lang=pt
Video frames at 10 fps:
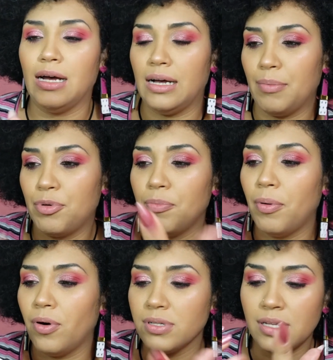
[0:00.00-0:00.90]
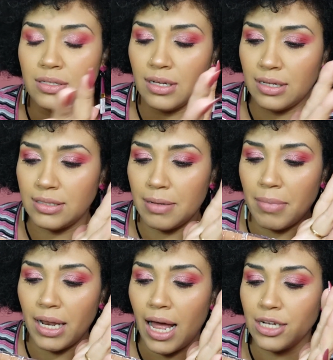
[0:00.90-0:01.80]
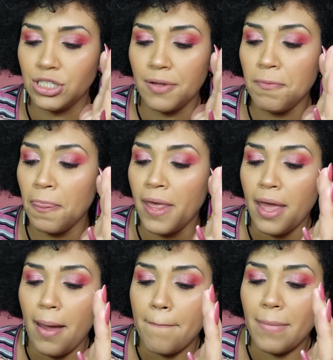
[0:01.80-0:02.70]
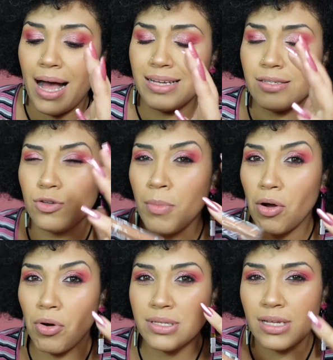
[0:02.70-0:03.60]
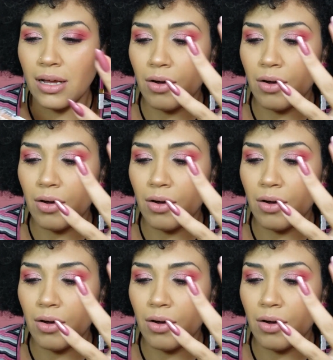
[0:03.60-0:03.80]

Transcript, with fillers: a, a proposta da, da embalagem, mas uma coisa